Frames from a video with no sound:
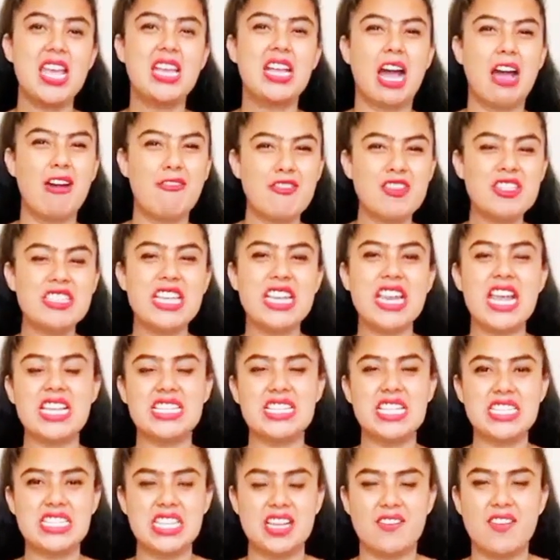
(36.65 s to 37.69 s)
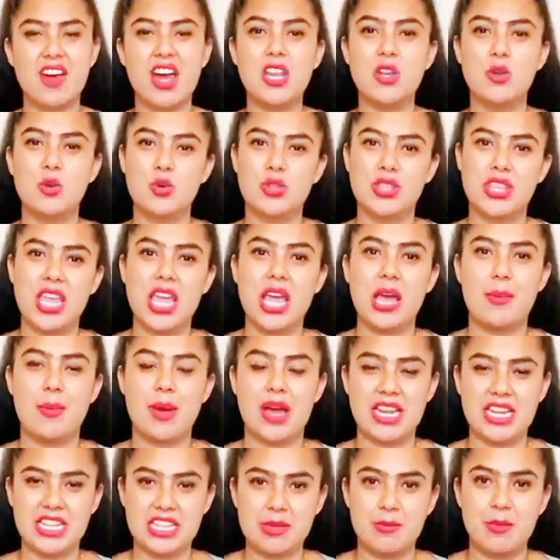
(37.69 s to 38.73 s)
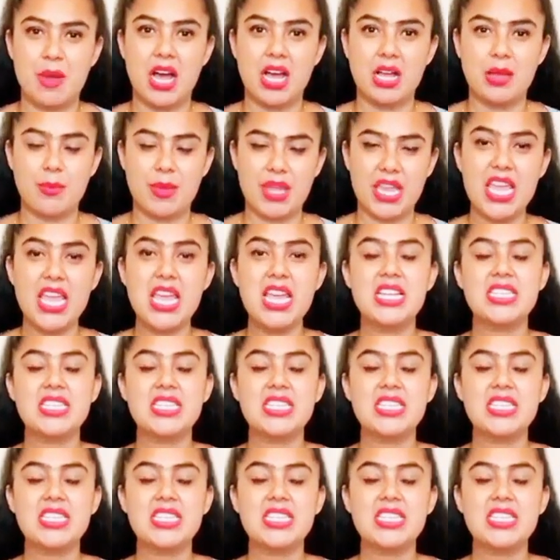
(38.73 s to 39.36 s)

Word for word: काफी सारे ऐसे सवाल उठते हैं हमारे दिमाग में